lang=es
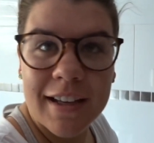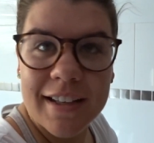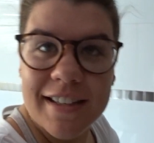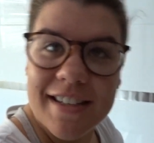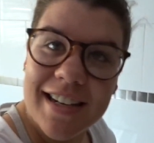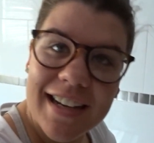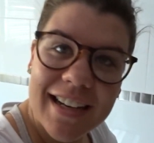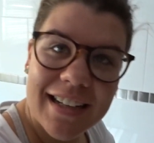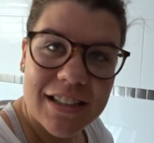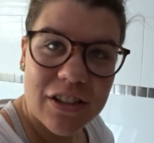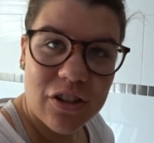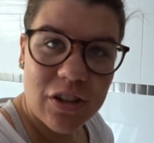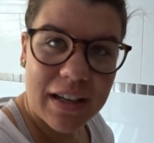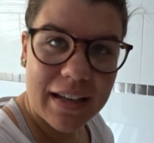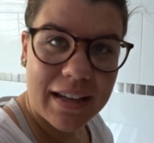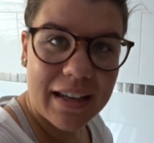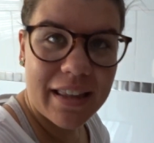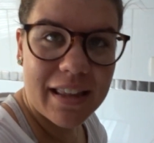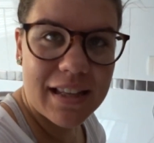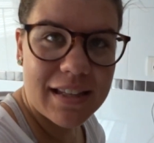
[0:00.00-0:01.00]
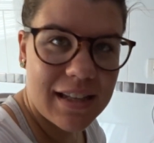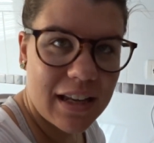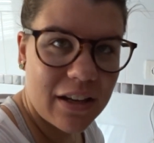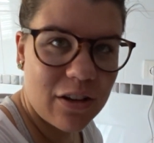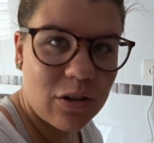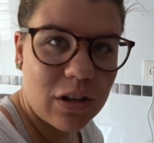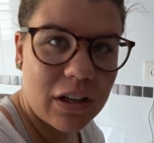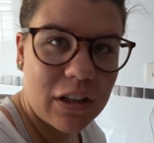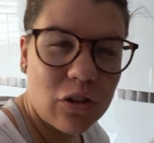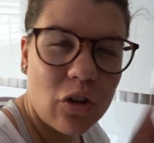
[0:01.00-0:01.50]
Chicas, estoy aquí
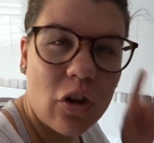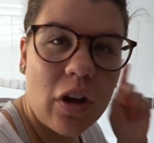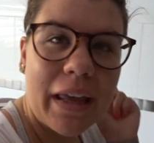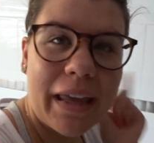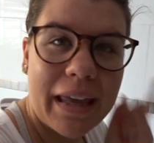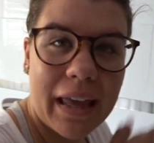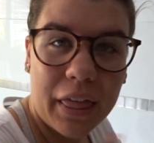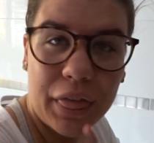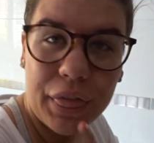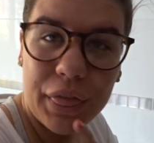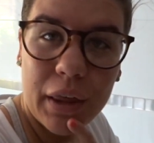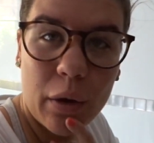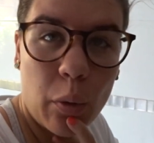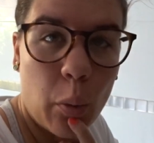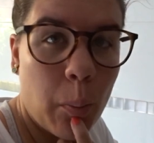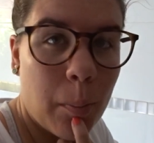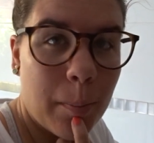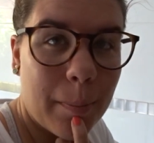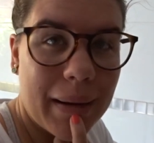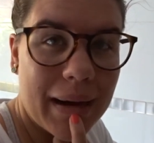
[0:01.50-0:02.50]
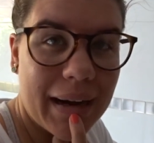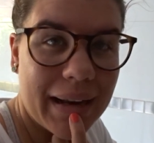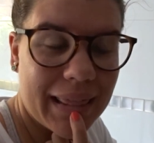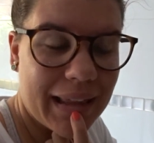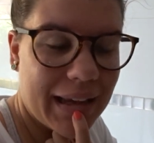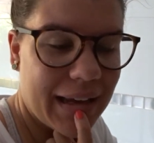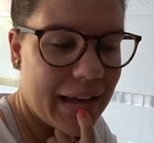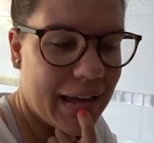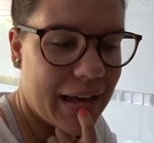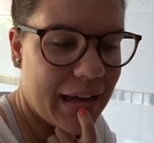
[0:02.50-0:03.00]
desayunando y hace un par
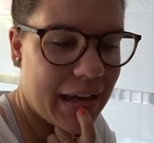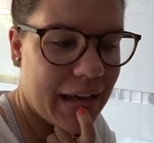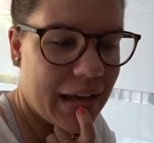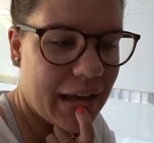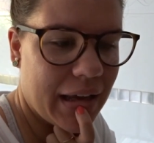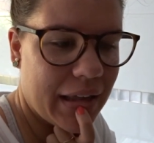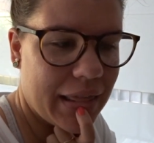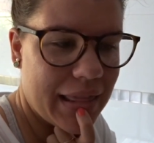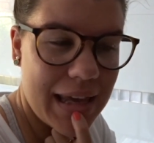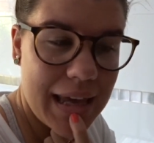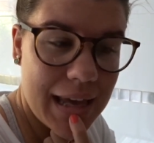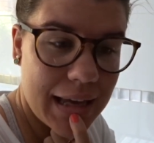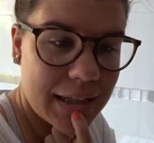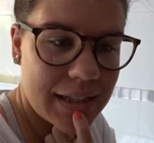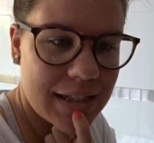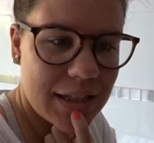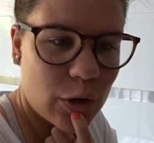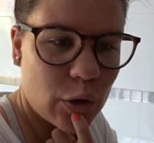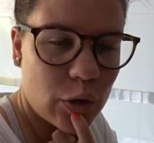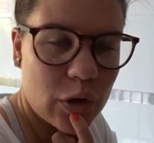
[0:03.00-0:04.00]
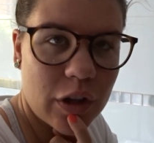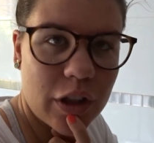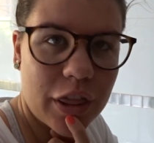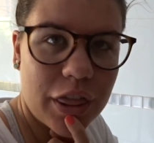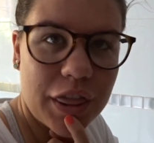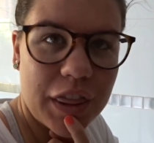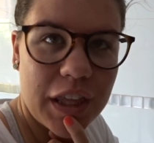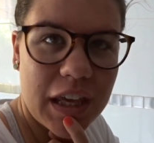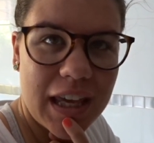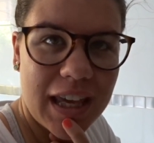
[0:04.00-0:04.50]
de días
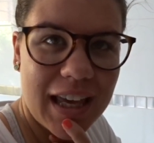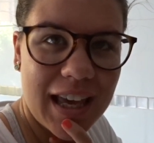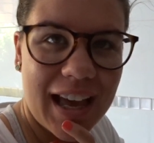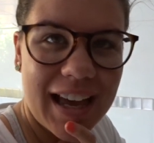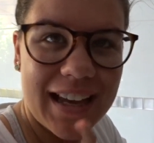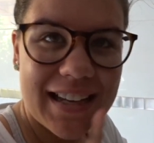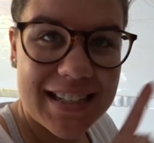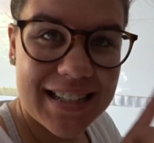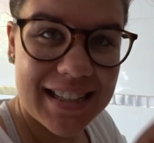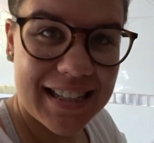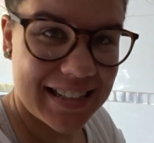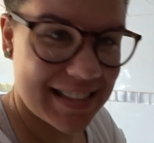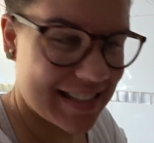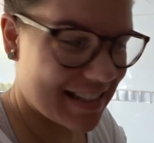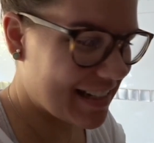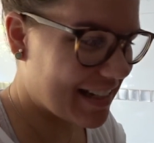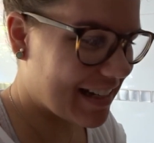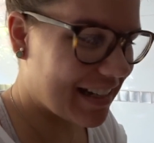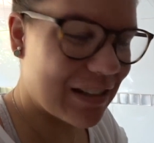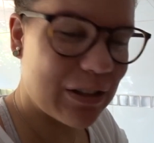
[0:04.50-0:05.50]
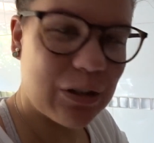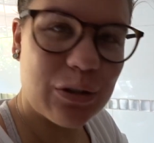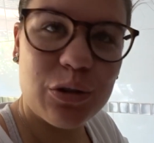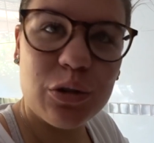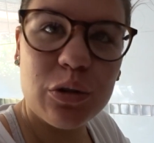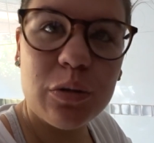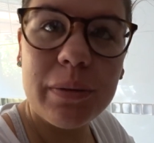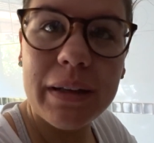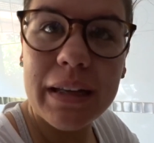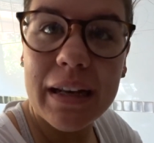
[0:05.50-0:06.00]
conocí a esta chica en
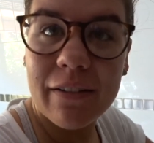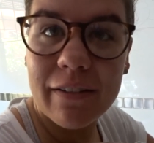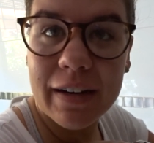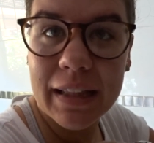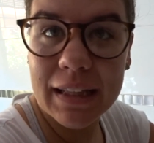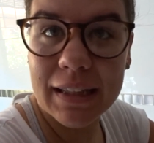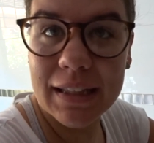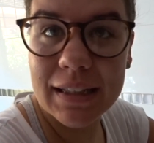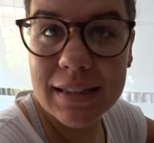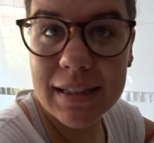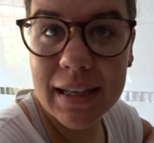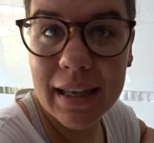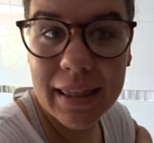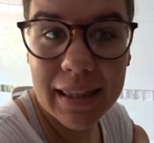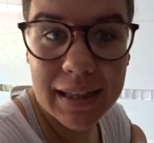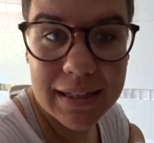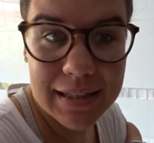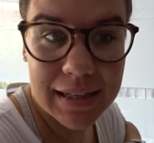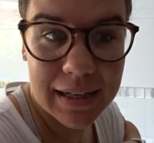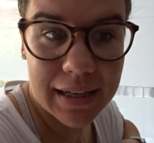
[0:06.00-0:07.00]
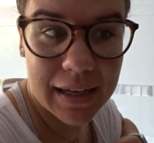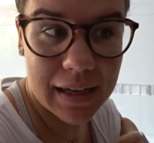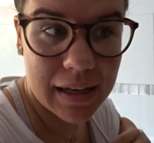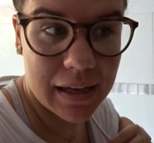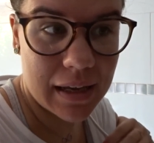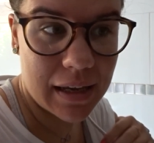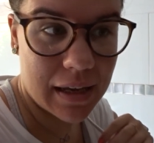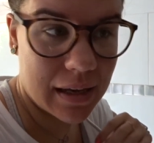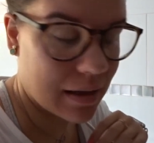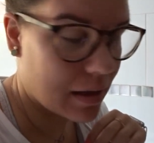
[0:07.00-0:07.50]
YouTube y la verdad es que desde
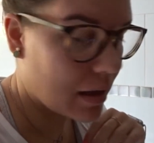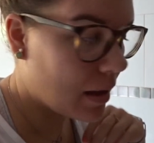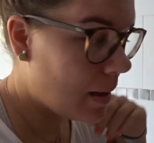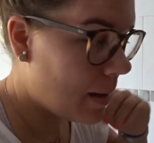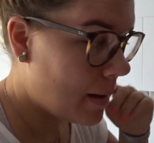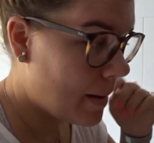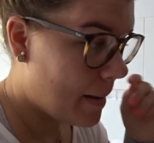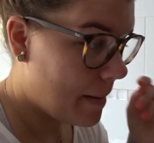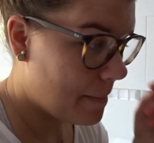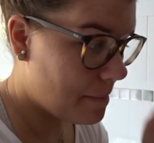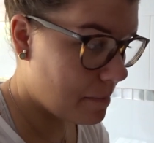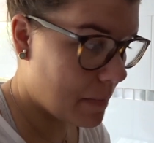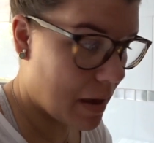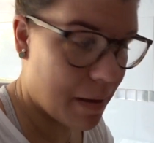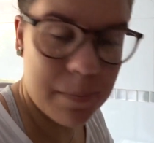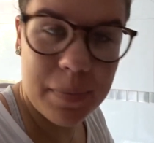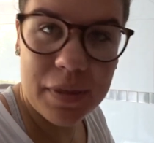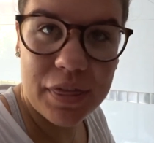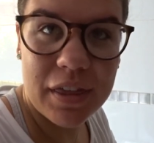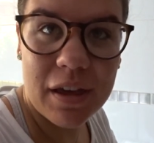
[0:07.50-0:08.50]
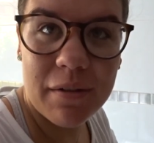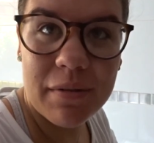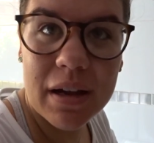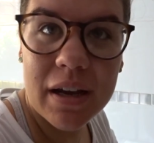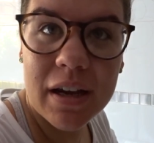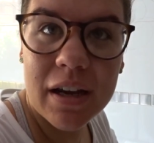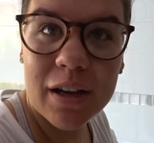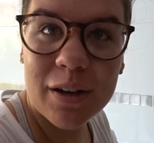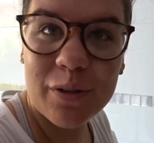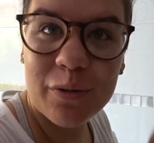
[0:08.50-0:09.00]
que empecé a
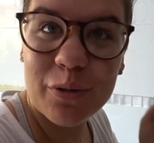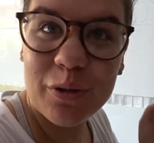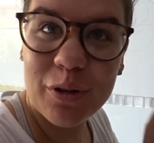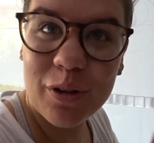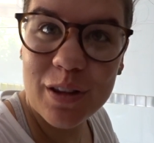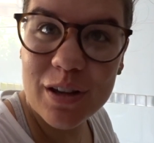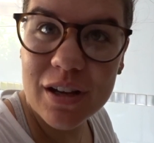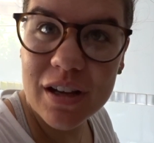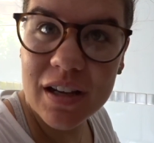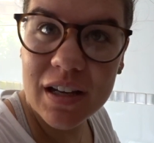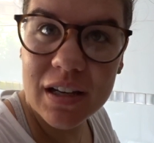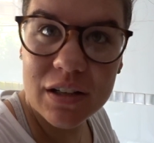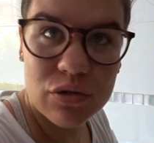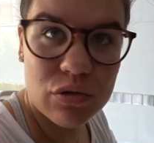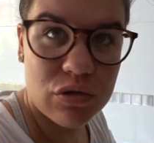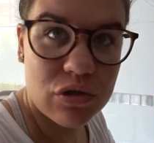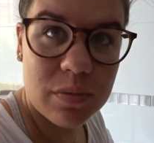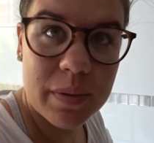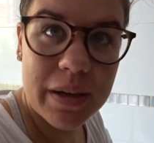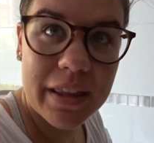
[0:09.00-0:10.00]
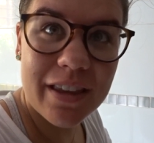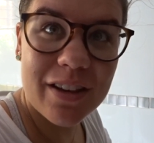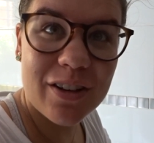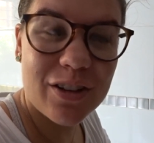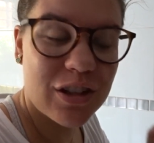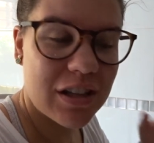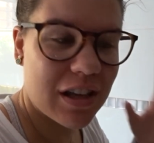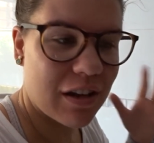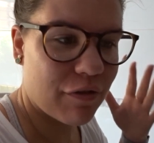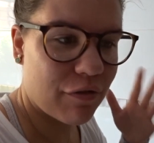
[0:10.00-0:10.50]
ver uno de sus
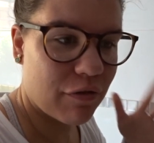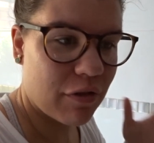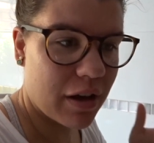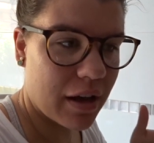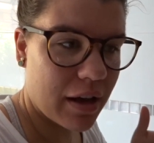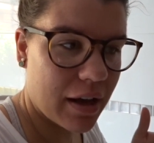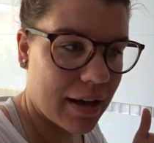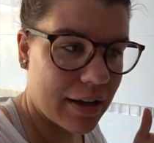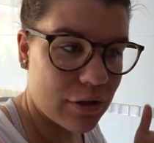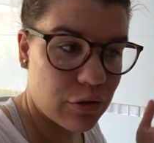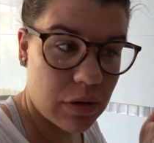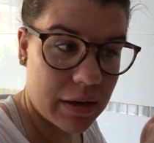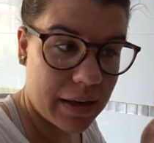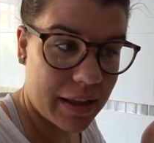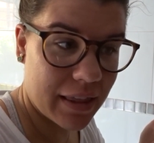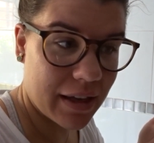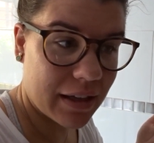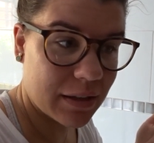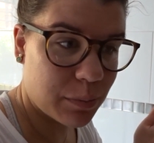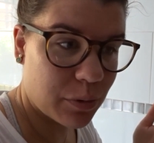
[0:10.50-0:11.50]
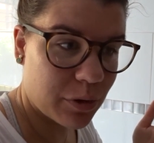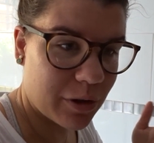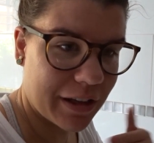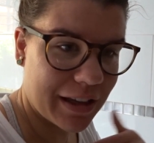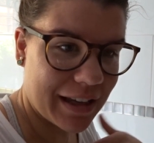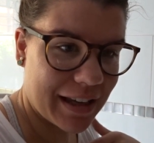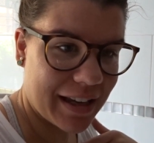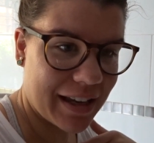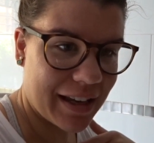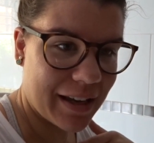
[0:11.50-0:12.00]
vídeos, que fue casualidad
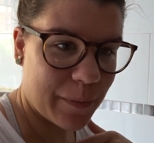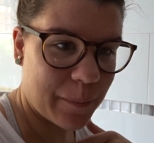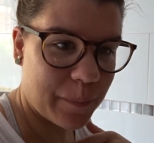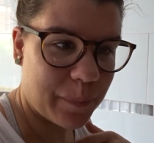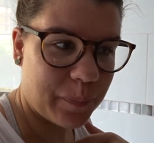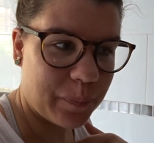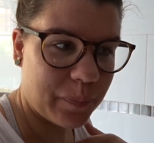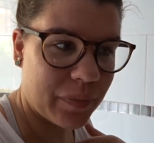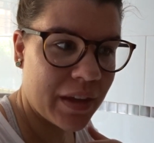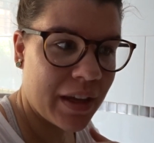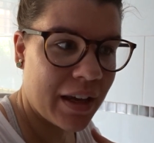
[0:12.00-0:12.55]
porque